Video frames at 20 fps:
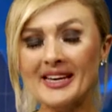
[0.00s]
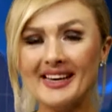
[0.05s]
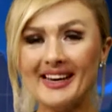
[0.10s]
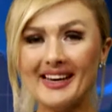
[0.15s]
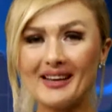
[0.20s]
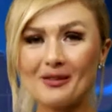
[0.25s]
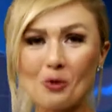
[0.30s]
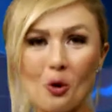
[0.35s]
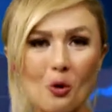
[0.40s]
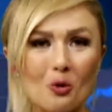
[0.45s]

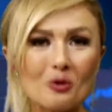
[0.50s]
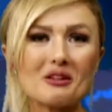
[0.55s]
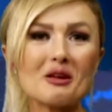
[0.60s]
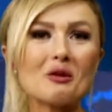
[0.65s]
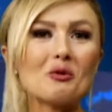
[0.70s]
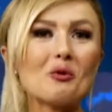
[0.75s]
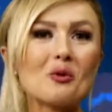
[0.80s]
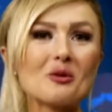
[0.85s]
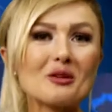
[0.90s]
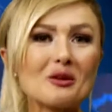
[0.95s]
E, nokta
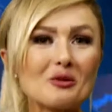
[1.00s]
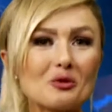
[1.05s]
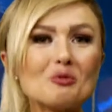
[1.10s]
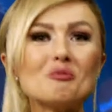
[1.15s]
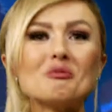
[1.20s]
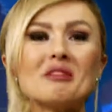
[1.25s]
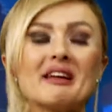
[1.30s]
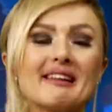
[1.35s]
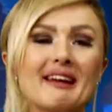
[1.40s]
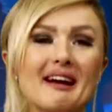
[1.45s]
nokta
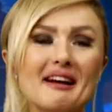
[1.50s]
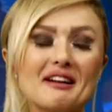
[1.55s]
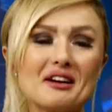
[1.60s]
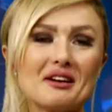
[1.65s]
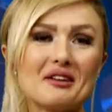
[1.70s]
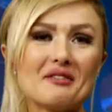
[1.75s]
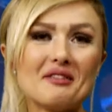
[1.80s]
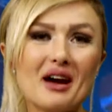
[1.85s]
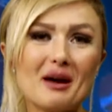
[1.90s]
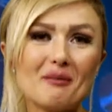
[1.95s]
tüm
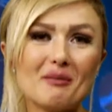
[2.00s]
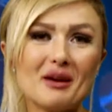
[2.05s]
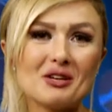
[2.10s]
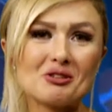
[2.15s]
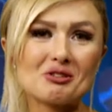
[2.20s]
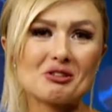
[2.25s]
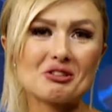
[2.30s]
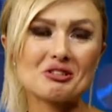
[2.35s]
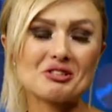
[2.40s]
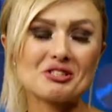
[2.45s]
detaylarını vermeye
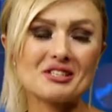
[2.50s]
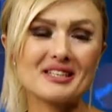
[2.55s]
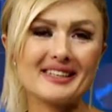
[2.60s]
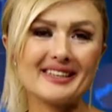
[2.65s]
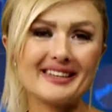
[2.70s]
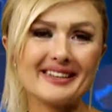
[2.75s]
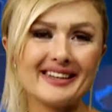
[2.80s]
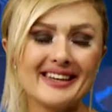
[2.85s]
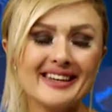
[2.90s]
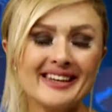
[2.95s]
çalıştık.
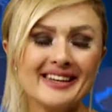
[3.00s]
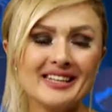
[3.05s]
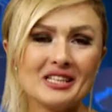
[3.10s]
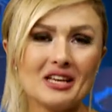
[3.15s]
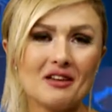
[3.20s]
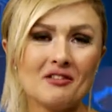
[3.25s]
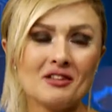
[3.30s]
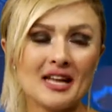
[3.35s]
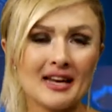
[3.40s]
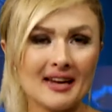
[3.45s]
Yine
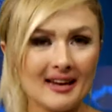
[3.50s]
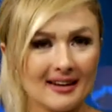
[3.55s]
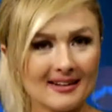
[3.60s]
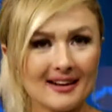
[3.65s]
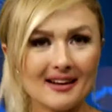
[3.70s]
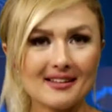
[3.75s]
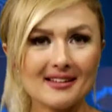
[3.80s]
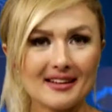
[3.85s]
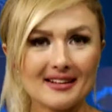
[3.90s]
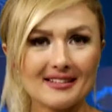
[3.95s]
TV'den
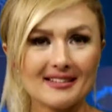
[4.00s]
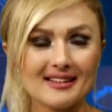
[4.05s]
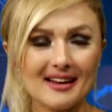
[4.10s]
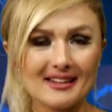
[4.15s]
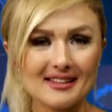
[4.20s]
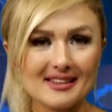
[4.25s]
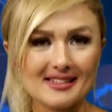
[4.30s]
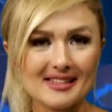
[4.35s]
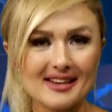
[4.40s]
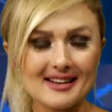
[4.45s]

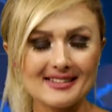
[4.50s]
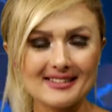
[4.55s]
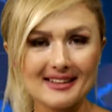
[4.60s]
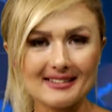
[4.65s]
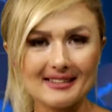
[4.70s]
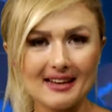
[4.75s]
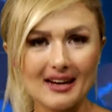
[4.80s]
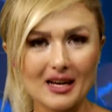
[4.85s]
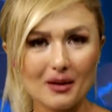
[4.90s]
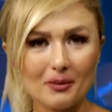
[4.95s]
ekranlarından da zaten
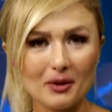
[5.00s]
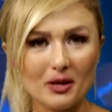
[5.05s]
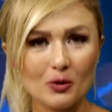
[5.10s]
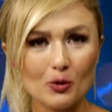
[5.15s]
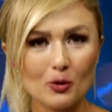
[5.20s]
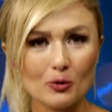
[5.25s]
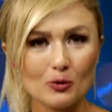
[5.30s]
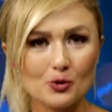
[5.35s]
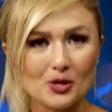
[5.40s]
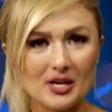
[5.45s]
takip
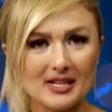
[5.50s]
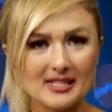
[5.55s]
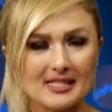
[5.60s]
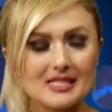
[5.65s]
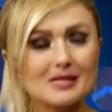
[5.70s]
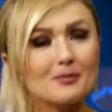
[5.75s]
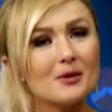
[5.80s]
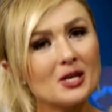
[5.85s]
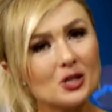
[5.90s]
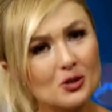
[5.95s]
ediyor
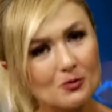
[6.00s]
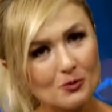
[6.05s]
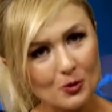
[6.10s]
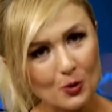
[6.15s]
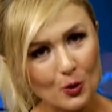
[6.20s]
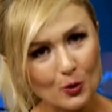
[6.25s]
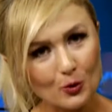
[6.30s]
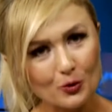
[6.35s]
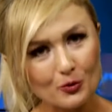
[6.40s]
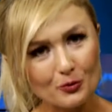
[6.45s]
olacaksınız. Ben şimdi
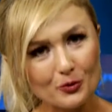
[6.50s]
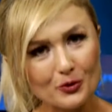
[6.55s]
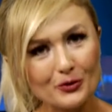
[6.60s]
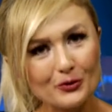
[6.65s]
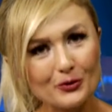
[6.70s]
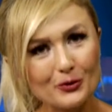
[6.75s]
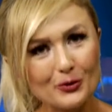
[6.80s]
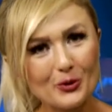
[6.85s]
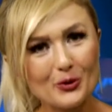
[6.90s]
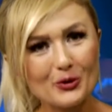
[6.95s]

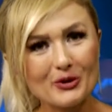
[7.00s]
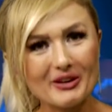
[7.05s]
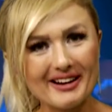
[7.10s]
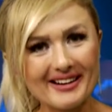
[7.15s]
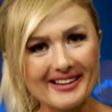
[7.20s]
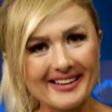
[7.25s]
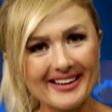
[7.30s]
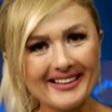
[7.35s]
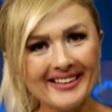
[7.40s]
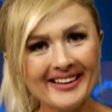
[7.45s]
konuğumu
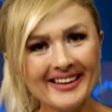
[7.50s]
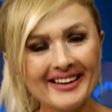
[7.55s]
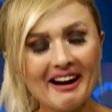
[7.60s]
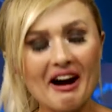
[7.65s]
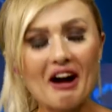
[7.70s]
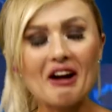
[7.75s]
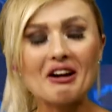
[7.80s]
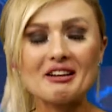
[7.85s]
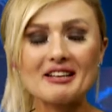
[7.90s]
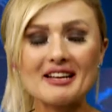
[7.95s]
uğurlarken
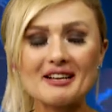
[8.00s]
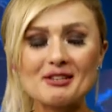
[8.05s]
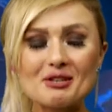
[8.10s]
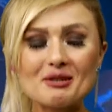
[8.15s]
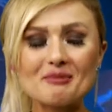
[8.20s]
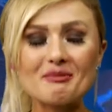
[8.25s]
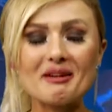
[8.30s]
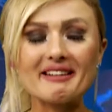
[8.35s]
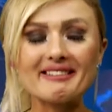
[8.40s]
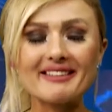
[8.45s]

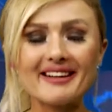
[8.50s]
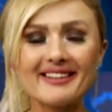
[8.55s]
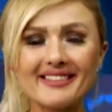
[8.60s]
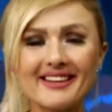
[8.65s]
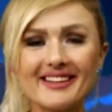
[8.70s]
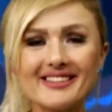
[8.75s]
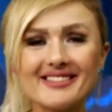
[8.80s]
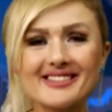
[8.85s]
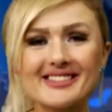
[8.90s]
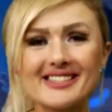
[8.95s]
arkadaşlarım
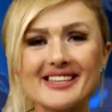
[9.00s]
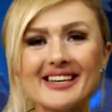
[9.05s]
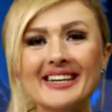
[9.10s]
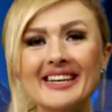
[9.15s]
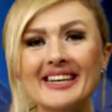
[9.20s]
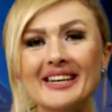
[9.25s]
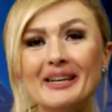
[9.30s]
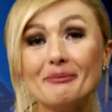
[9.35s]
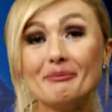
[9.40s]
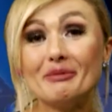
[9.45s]
ekranlarınıza
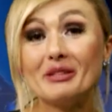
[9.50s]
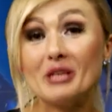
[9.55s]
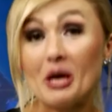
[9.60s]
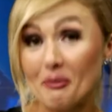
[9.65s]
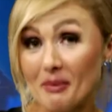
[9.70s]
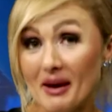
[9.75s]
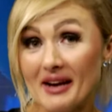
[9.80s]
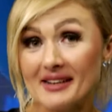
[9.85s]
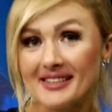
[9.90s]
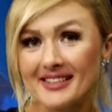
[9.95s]
bir
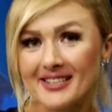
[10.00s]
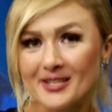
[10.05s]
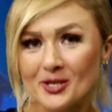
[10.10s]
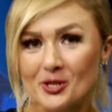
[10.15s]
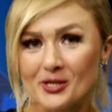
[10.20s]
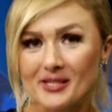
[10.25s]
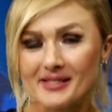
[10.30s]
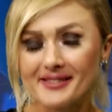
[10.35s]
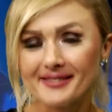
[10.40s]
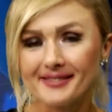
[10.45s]
haber
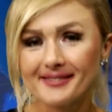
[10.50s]
taşısın.